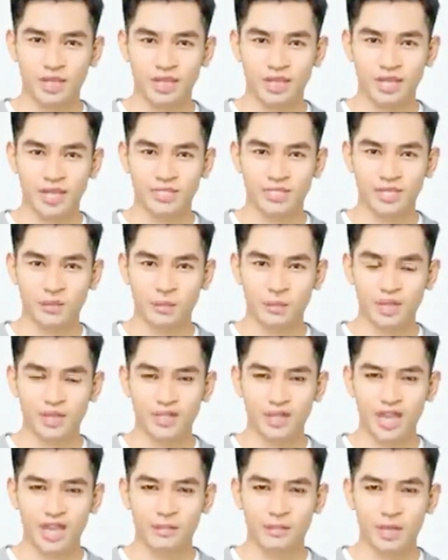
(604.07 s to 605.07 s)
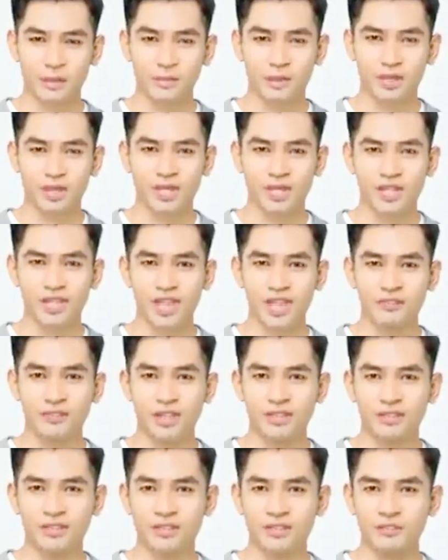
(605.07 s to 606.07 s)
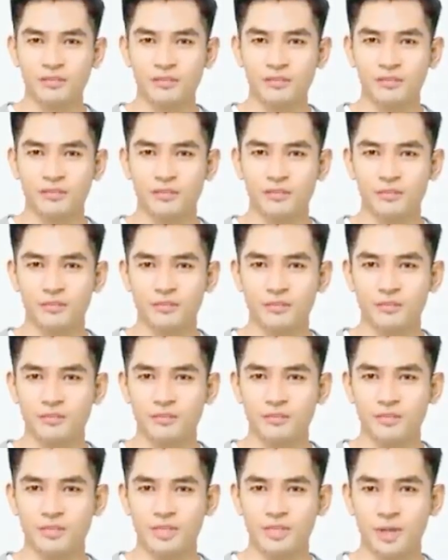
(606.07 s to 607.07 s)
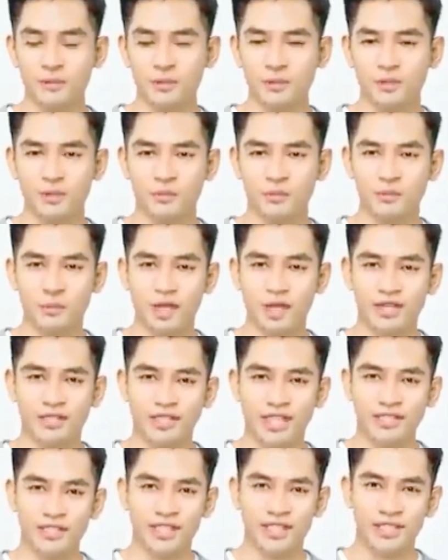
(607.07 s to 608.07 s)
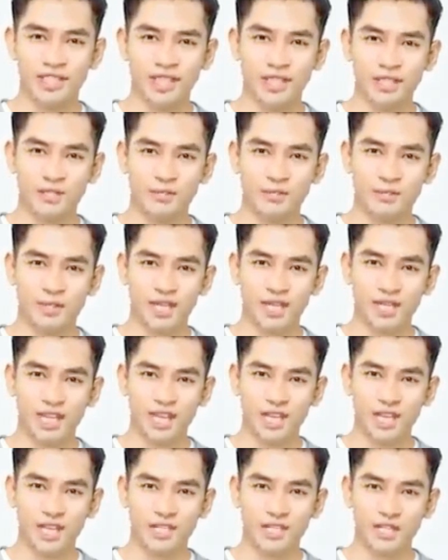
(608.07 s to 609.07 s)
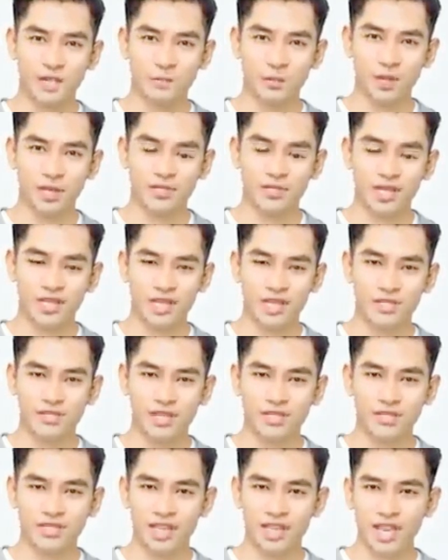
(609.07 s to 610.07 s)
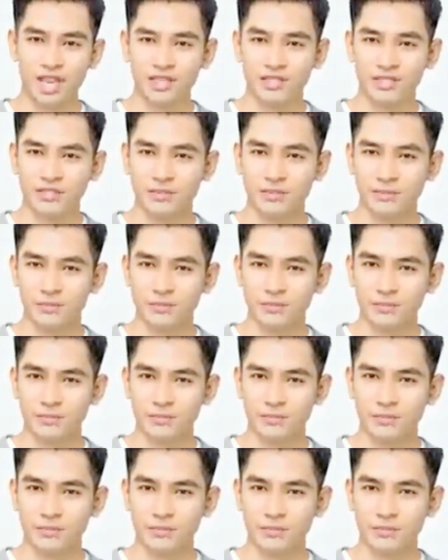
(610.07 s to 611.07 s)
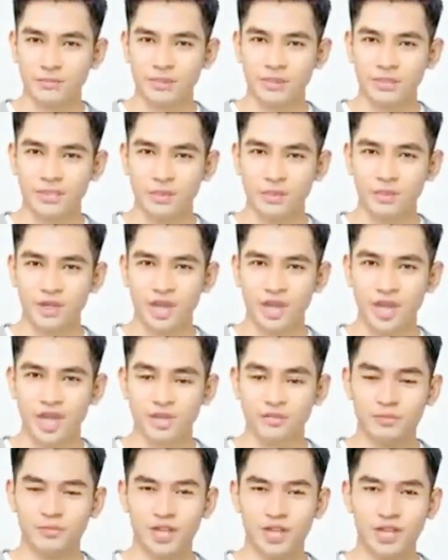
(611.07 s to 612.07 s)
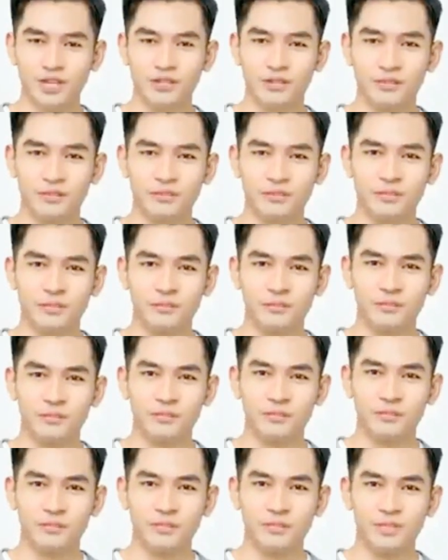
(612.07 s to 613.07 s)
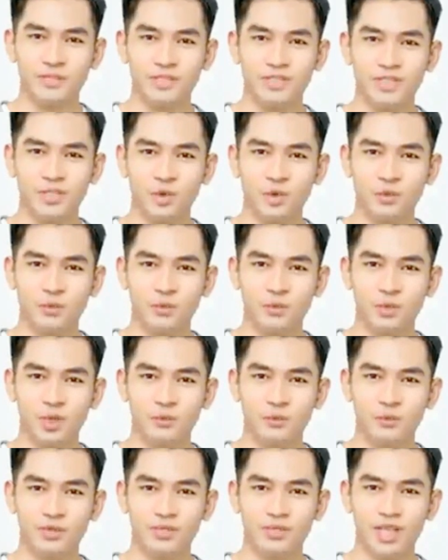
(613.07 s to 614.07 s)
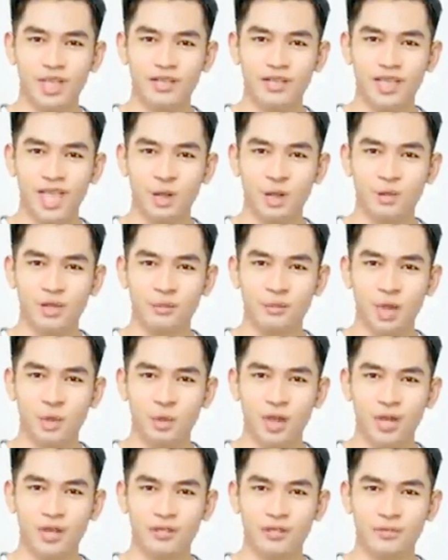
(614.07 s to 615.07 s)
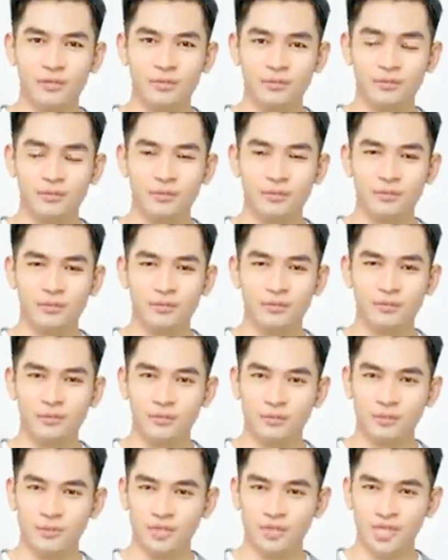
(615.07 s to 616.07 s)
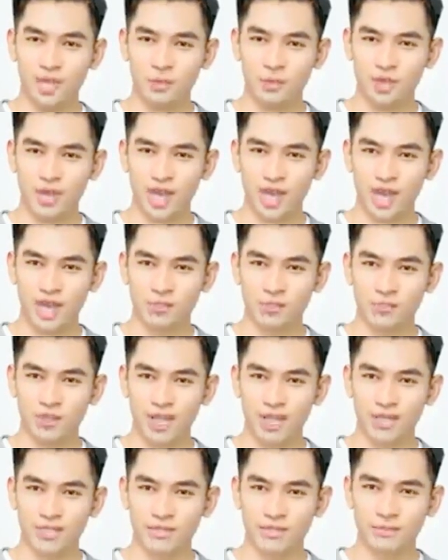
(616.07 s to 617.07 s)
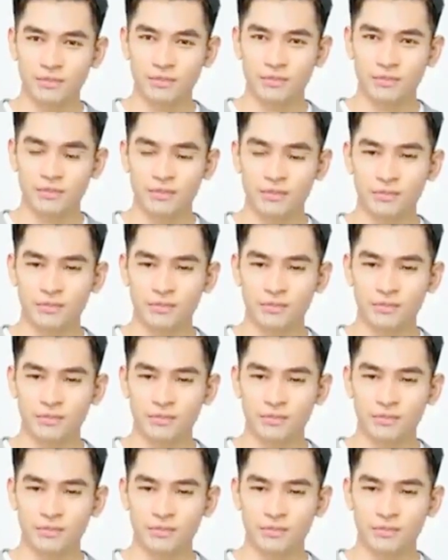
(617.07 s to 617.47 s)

Bab 2642 100.000 rohin. Putra suci segera berubah, dan dia berkata dengan suara yang dalam, saya khawatir batu bulan darah ini tidak akan pernah kembali.